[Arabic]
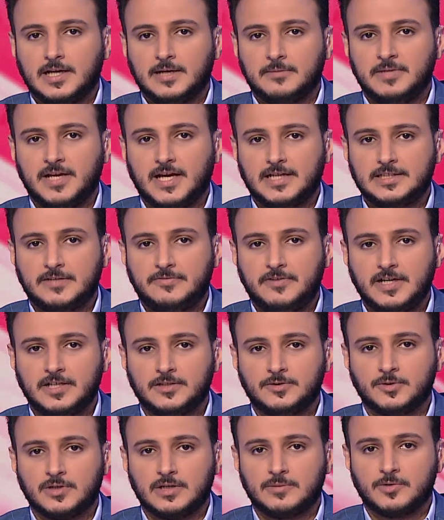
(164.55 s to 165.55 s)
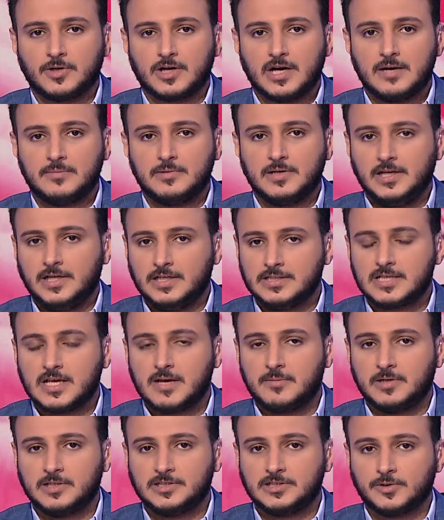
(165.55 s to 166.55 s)
بهدفين دون مقابل
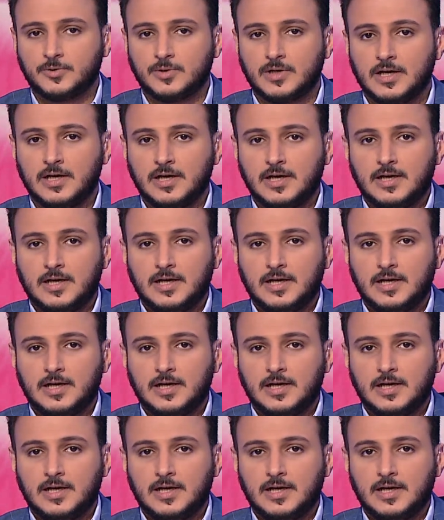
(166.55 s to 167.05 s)
لحساب الجولة